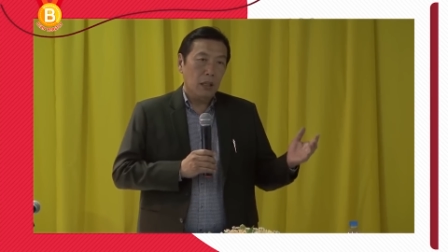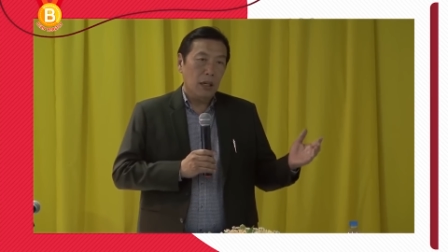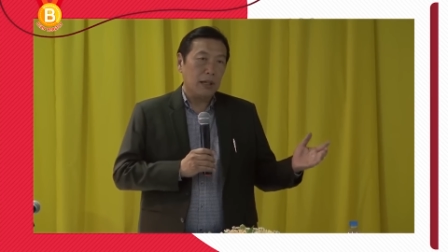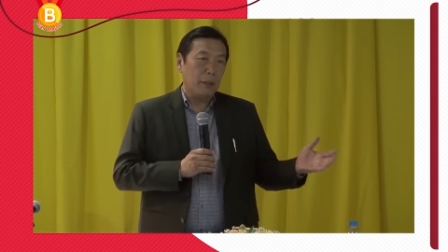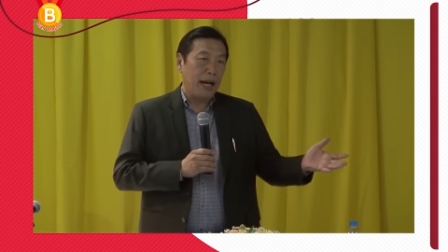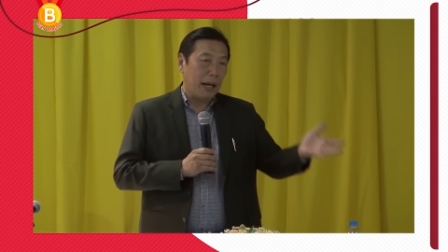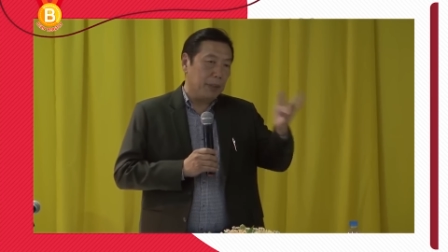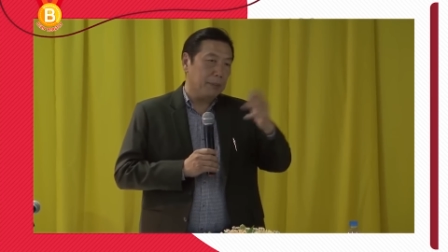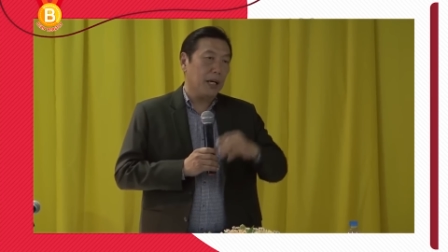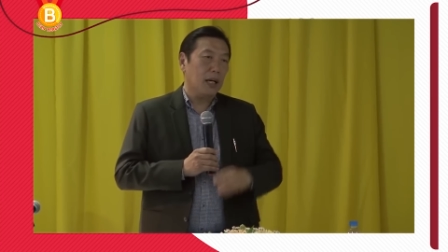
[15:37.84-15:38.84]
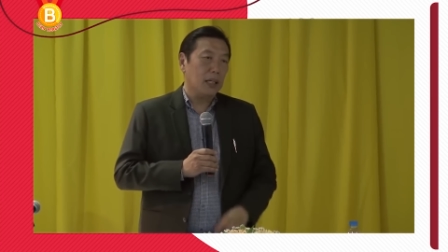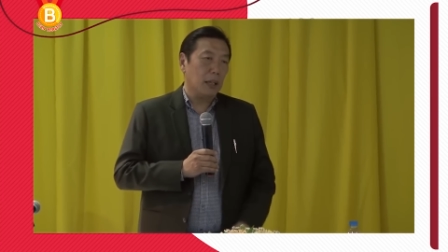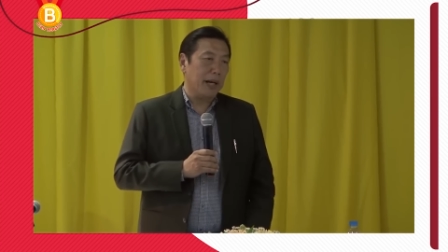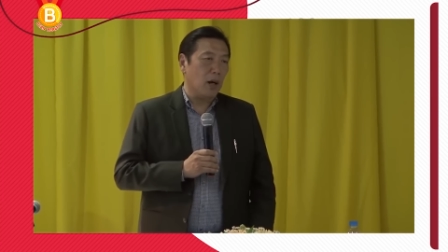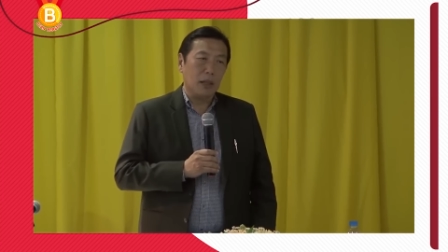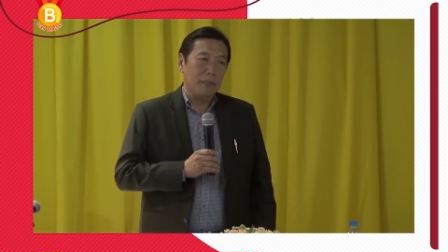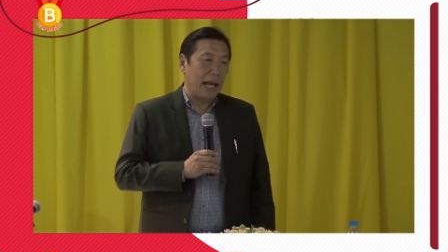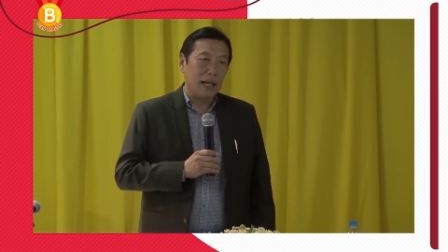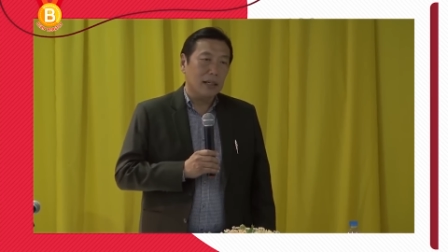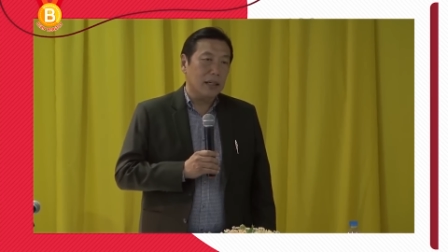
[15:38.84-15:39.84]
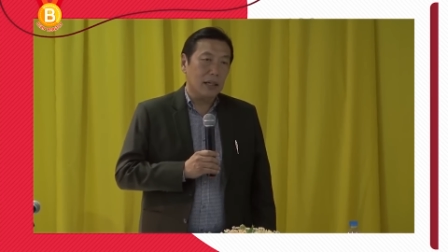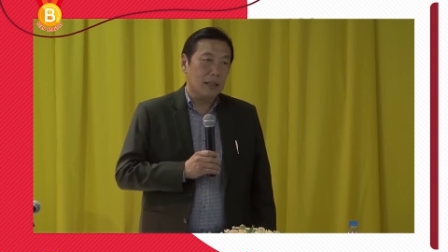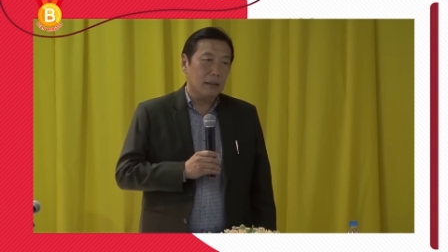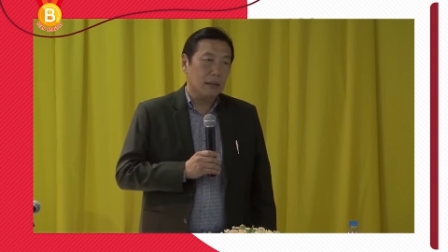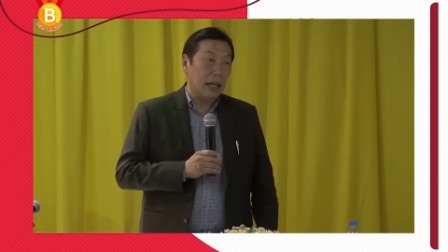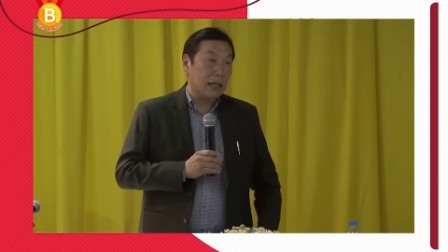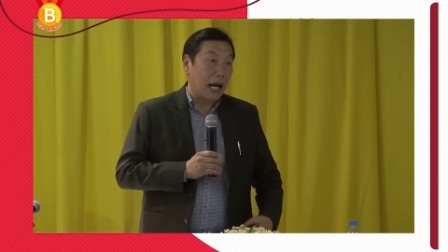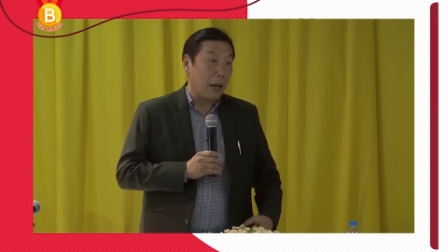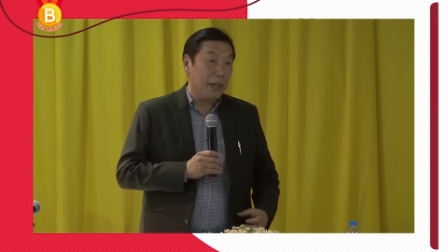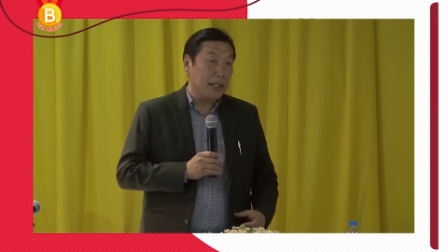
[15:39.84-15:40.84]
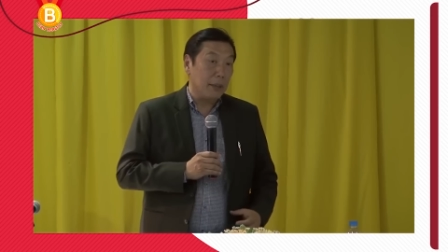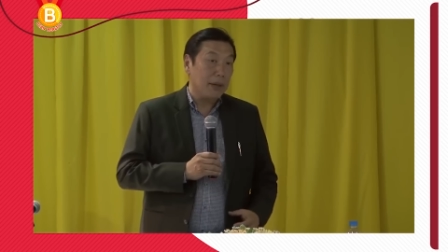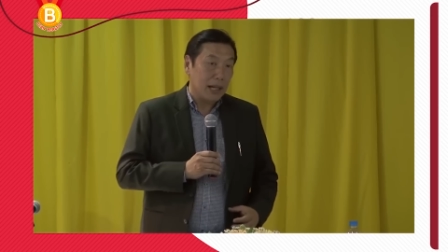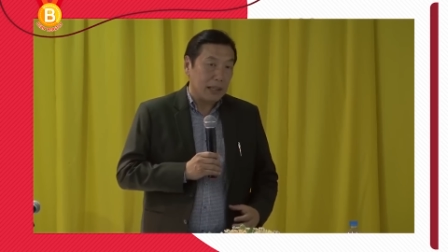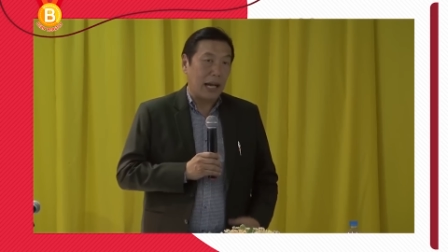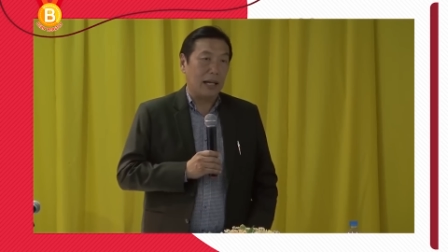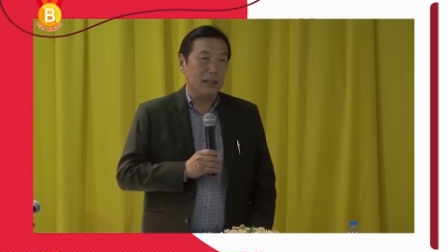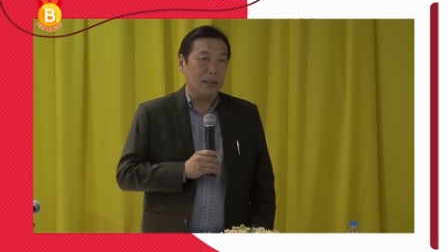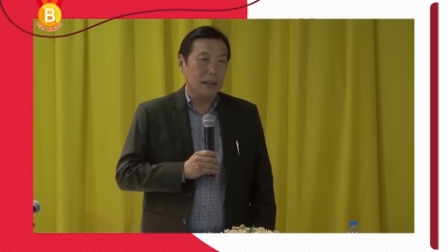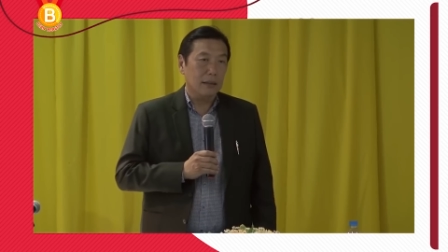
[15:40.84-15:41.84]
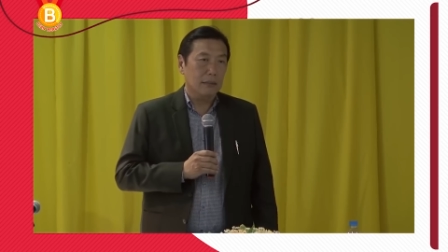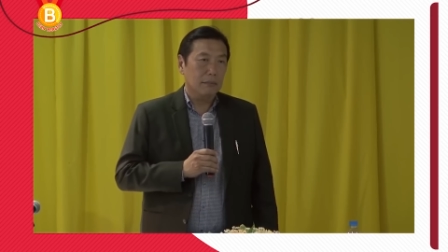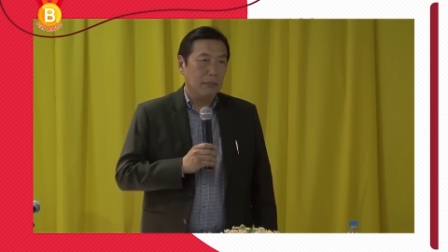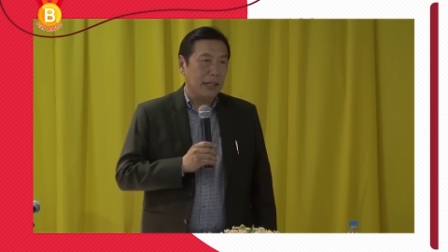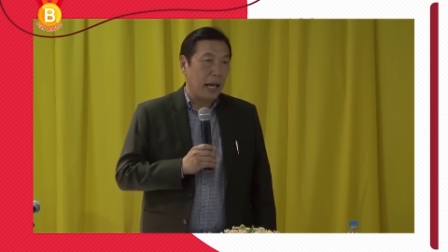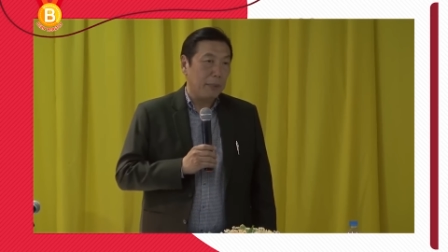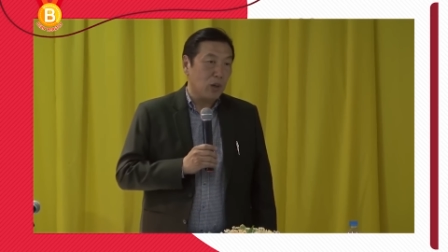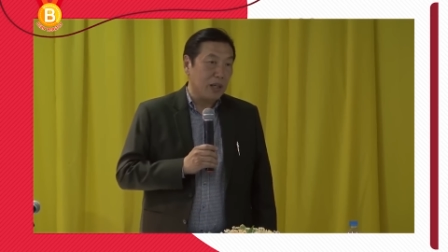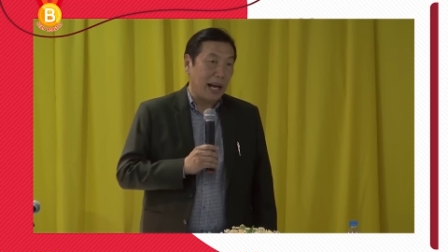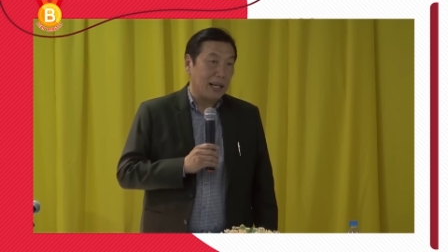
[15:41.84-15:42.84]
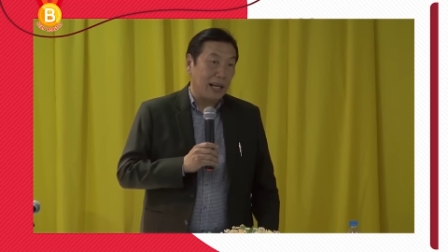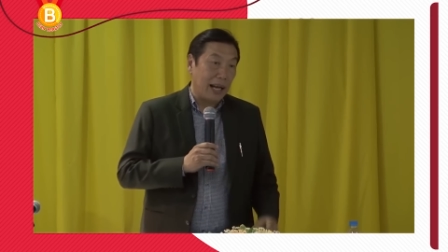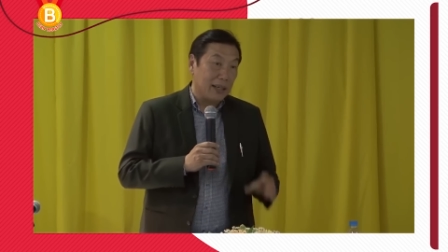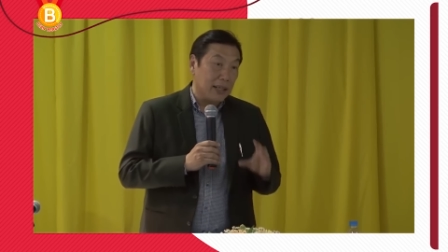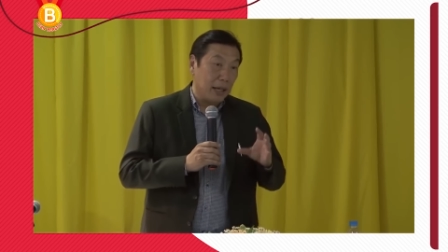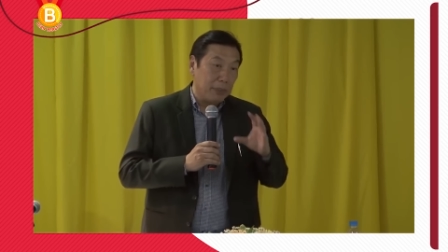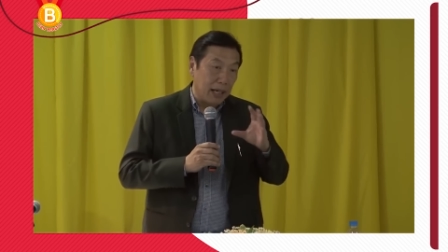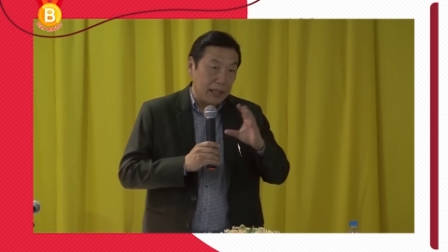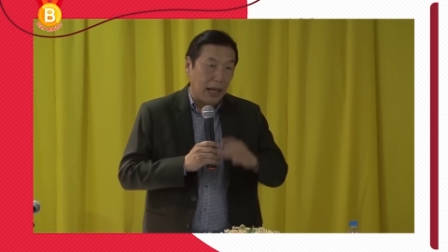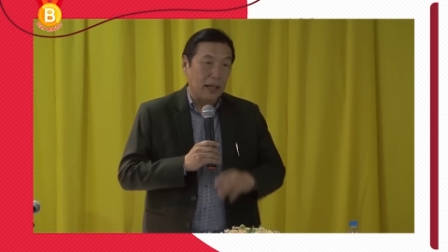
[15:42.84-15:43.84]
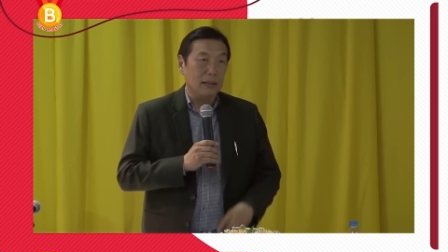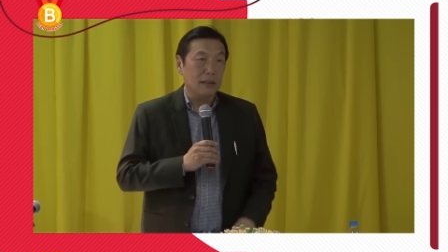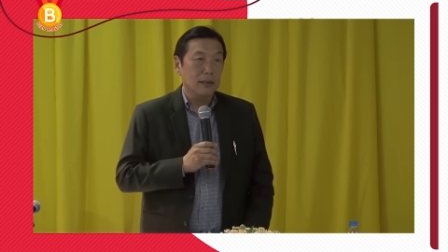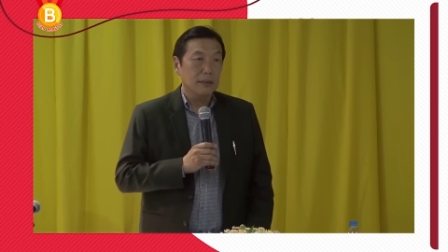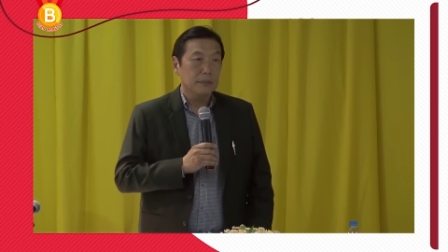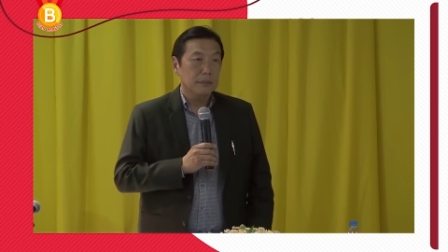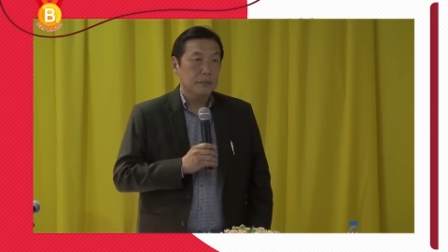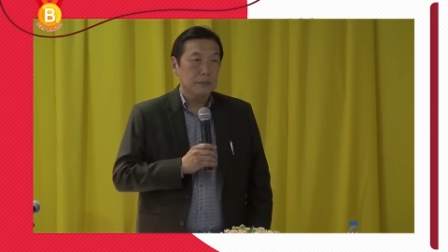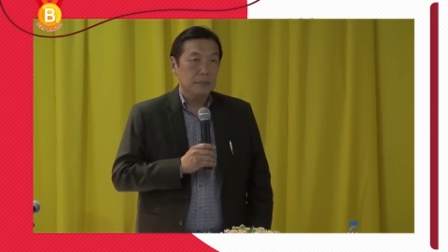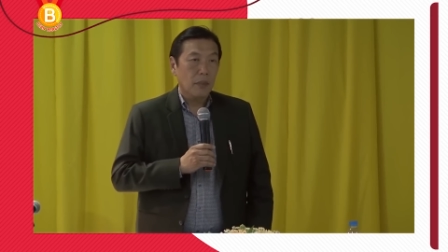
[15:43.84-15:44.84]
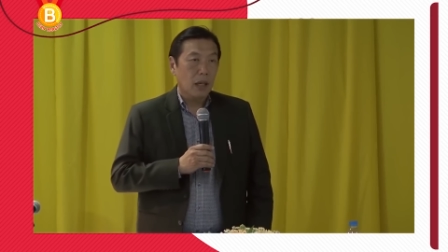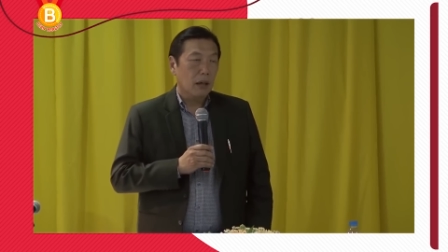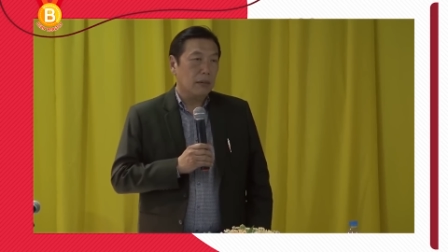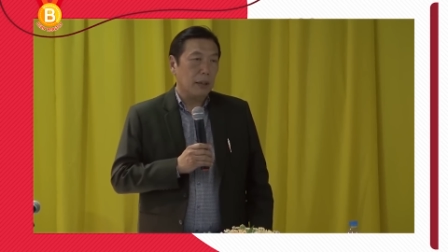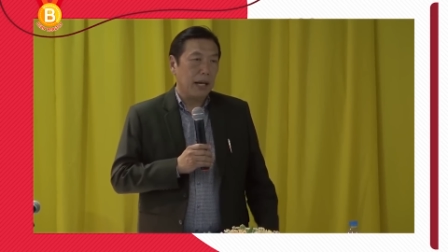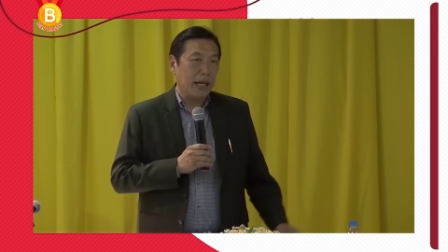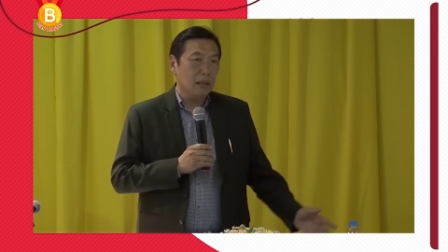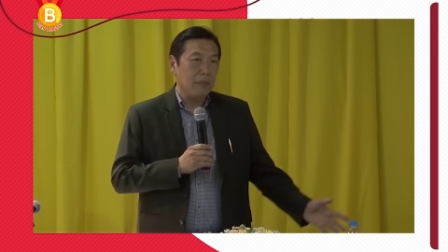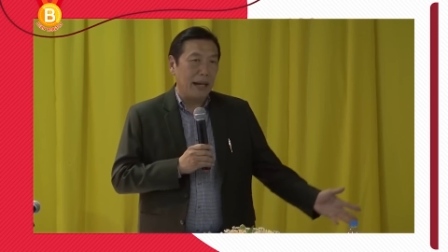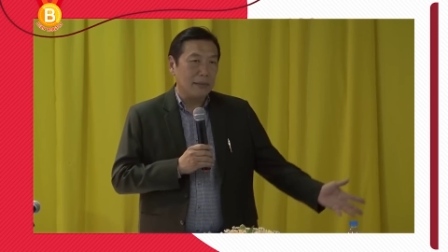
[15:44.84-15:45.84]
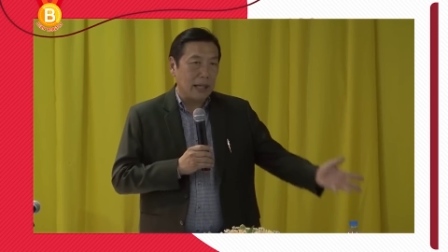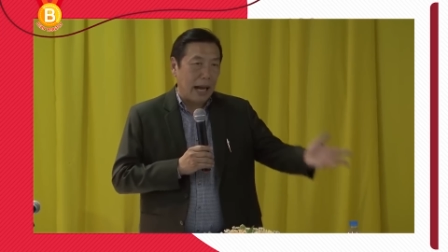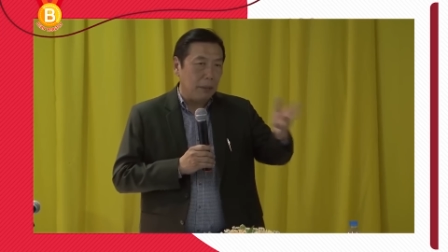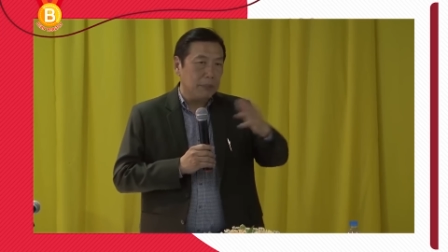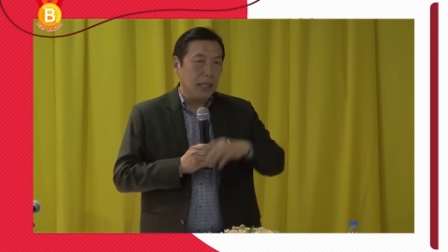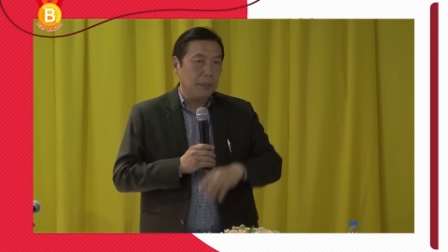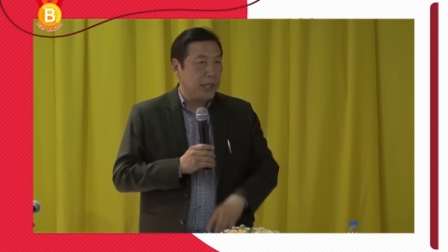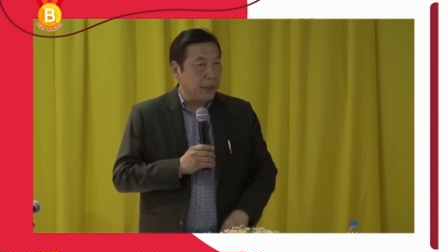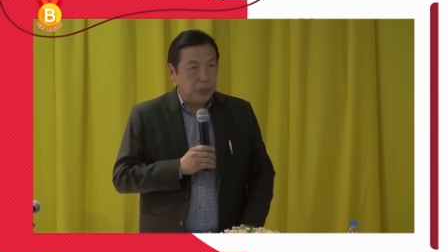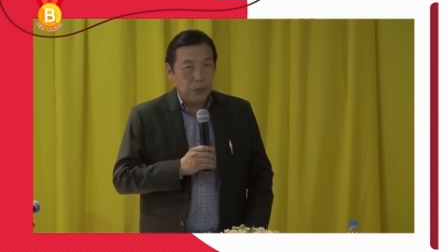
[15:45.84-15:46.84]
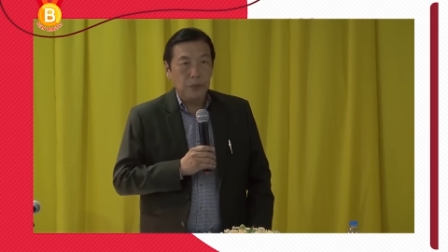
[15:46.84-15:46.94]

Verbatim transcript: เราทำงานเพลินๆเนี่ยไม่ได้ออกกำลังเลยฮะร่างกายไม่ใช้พลังงานเลยเนี่ย มันแทบไม่ต้องการอาหารที่ให้พลังงานเลย เราทำงานถึงบ่ายสามเนี่ย ไม่หิว